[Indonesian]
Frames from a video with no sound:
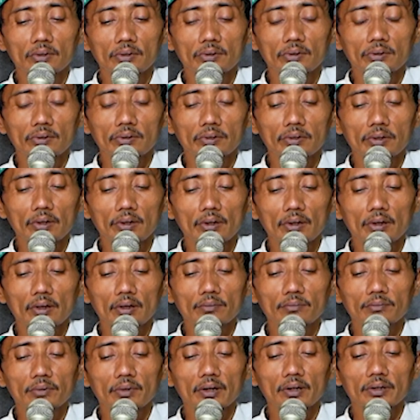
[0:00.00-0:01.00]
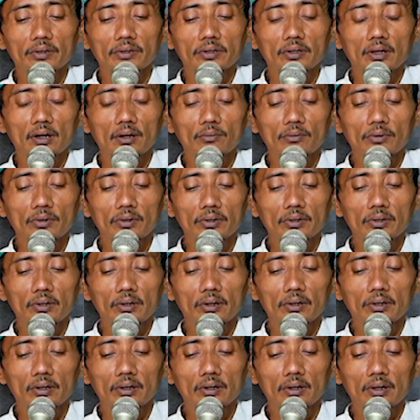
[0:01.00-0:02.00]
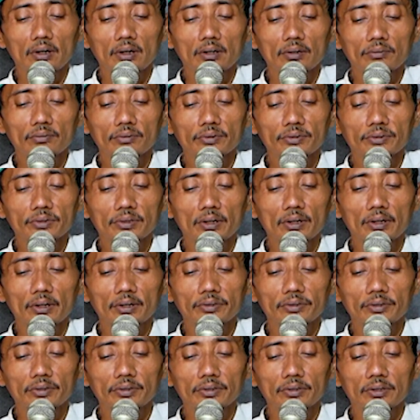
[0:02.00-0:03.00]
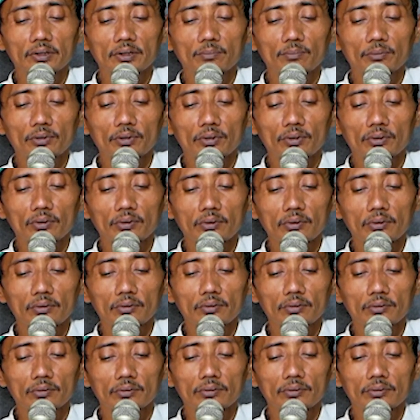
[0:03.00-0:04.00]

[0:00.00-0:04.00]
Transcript: Illa bi ahadi amrayni Angin kelawan salah sijini perkara loro